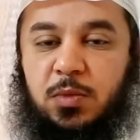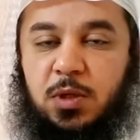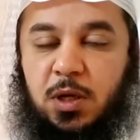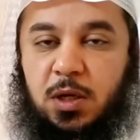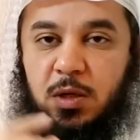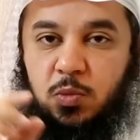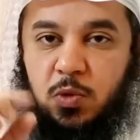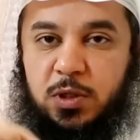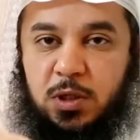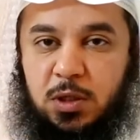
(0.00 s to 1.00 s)
которая не
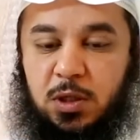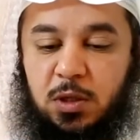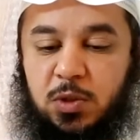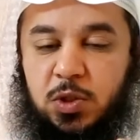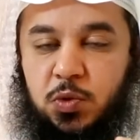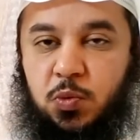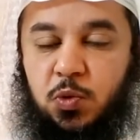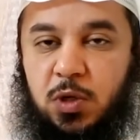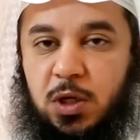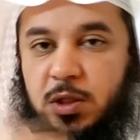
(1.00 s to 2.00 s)
будет съедена у того,
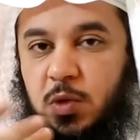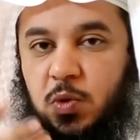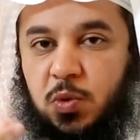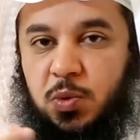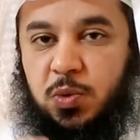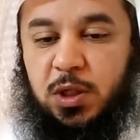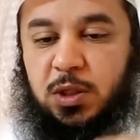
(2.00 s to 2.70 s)
кто получит ее,